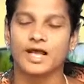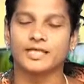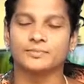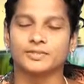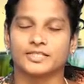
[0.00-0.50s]

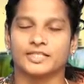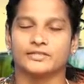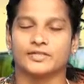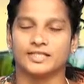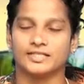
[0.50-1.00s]

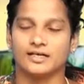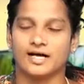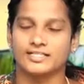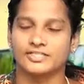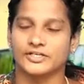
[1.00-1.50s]
అద్భుతకరుడా
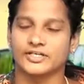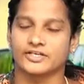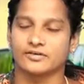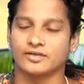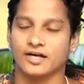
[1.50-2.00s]

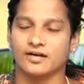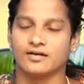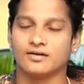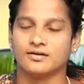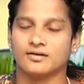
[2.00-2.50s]
ఆశ్చర్యకరుడా
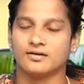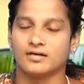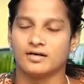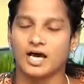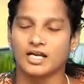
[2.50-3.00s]

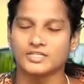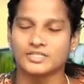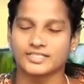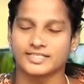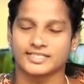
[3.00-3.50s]

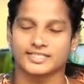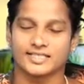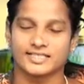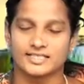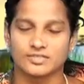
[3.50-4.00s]
ఆలోచనకర్త
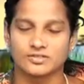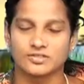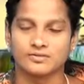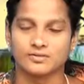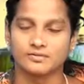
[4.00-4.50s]

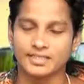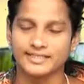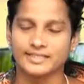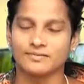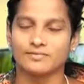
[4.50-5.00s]
స్తోత్రములు
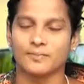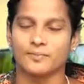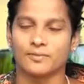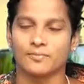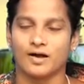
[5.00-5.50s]
ఇదేనమున
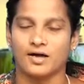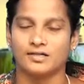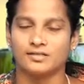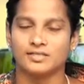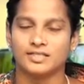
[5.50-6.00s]
ప్రభువా
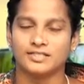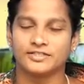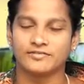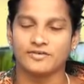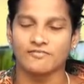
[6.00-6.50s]

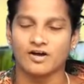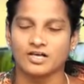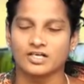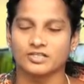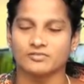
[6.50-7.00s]
దివ్య
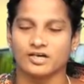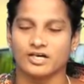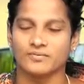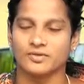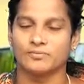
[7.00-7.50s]
వాక్కుల ద్వారా
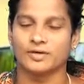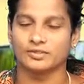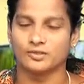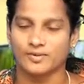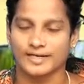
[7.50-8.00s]
మీరు
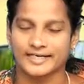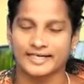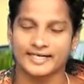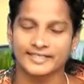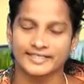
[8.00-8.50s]
మాతో
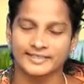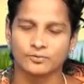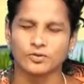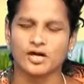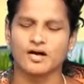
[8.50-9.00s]
మాట్లాడండి
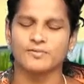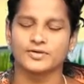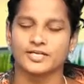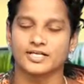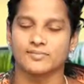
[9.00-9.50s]

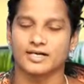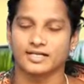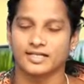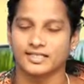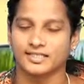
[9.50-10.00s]
ముఖాముఖిగా
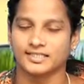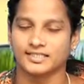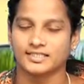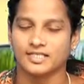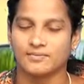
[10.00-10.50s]
మాట్లాడండి
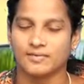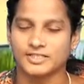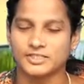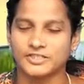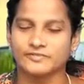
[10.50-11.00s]
మా
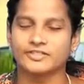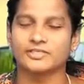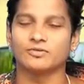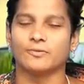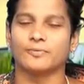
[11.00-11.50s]

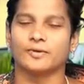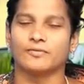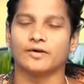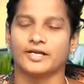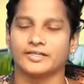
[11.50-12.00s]
జీవితములు
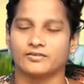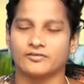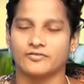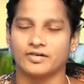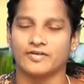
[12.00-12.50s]
ప్రభా ఎంతో
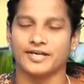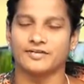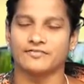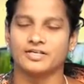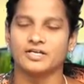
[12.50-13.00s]

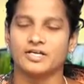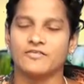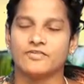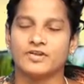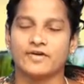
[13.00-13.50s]
విలువైనవి
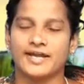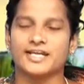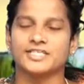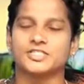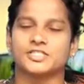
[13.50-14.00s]

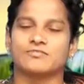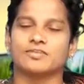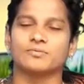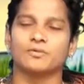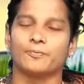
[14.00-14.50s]
విలువైన
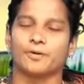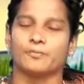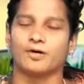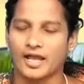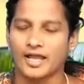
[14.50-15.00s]
జీవితములు
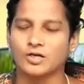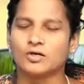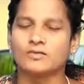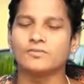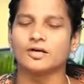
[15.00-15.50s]
ప్రభా ఆయా
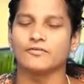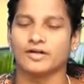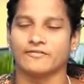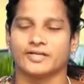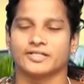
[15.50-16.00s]
లోకములో
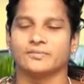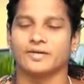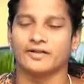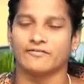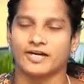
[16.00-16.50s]
ఉన్న
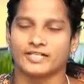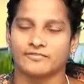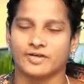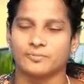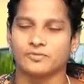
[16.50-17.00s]
వ్యర్థమైన వాటి
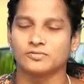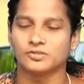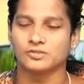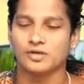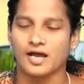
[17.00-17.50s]
వైపు
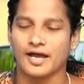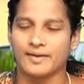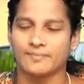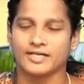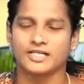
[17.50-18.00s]

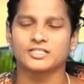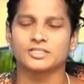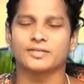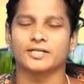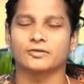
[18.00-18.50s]
ఆయా
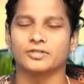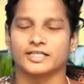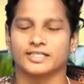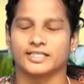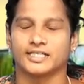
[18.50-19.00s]
మరల్చబడకుండా
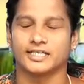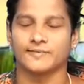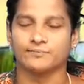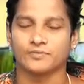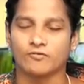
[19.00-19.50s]
తండ్రి
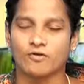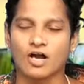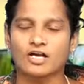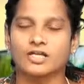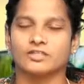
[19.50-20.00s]

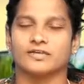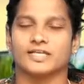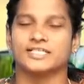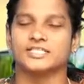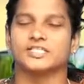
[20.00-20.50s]
వాక్కుల
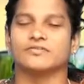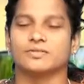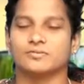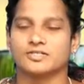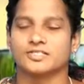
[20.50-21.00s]
ద్వారా
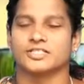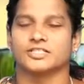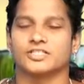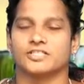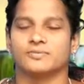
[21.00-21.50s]
జీవితములు
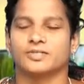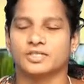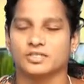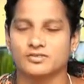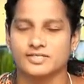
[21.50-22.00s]

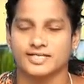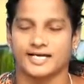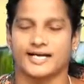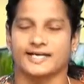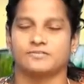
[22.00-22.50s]
సరిచేయబడినట్లు
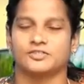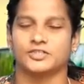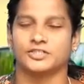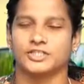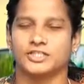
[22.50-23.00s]
సహాయం
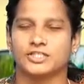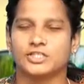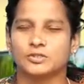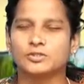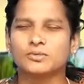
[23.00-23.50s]
చేయండి
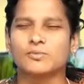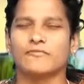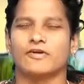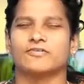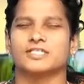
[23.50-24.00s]
కుటుంబ
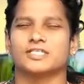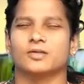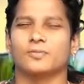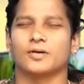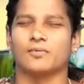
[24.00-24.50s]

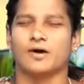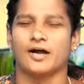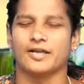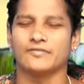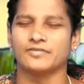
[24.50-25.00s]
వ్యవస్థలు ప్రభా
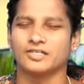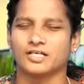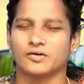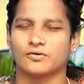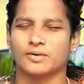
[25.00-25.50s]
ఏ
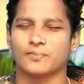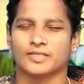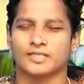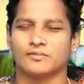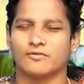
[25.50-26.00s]
విధంగా కూడా
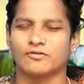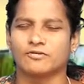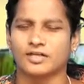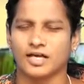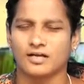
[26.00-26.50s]
పతనం
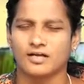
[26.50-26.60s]
అవ్వకుండా